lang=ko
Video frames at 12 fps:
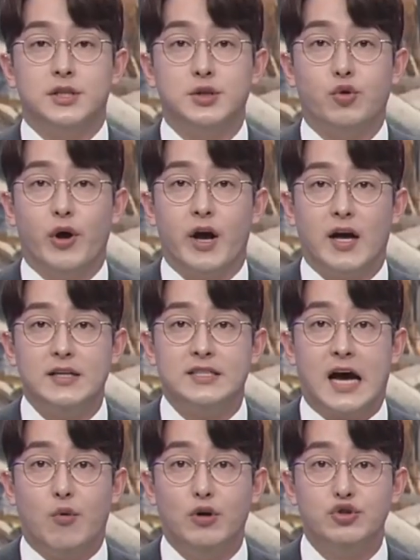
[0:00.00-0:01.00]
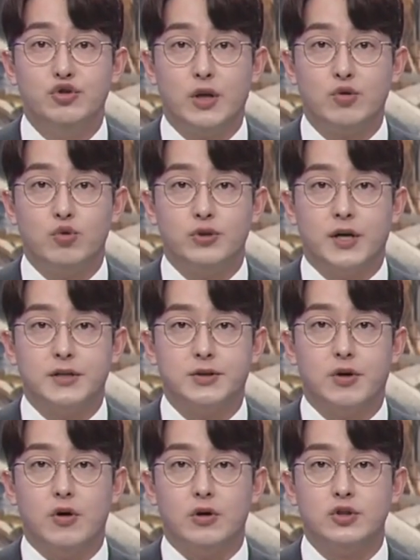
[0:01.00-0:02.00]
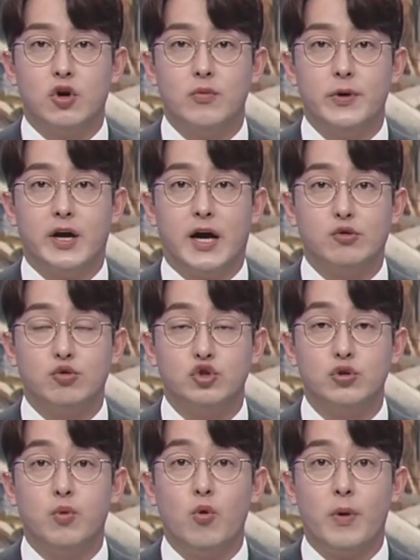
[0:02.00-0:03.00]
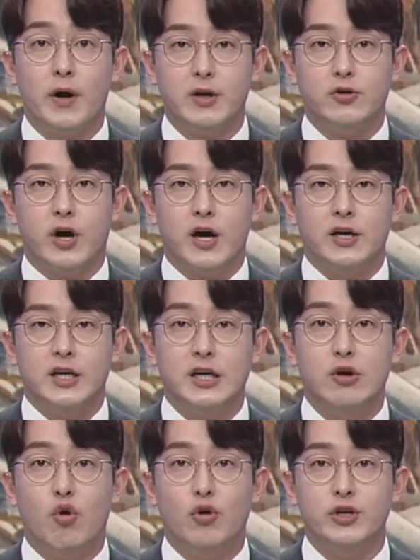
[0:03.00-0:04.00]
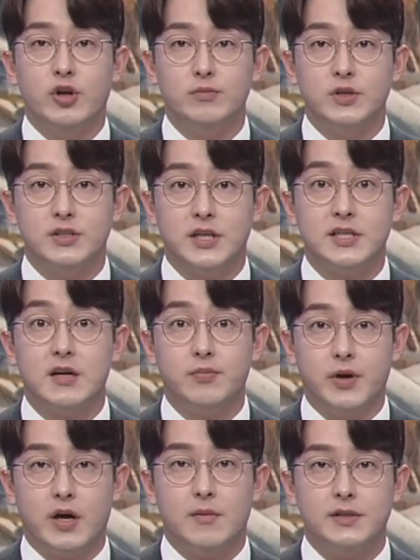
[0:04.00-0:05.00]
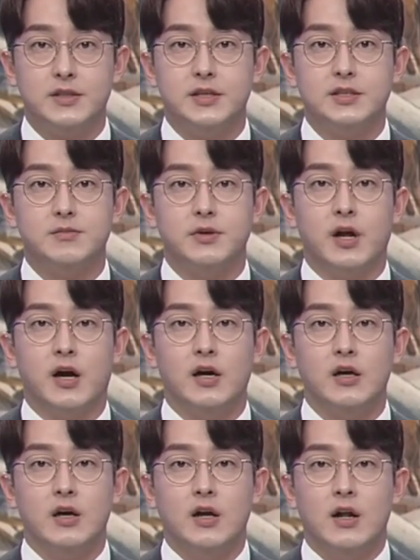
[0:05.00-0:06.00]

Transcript: 진도의 한 자원순환 공장에서 설비 가동 중 폭발이 일어나 1억 원이 넘는 재산 피해가 발생했습니다.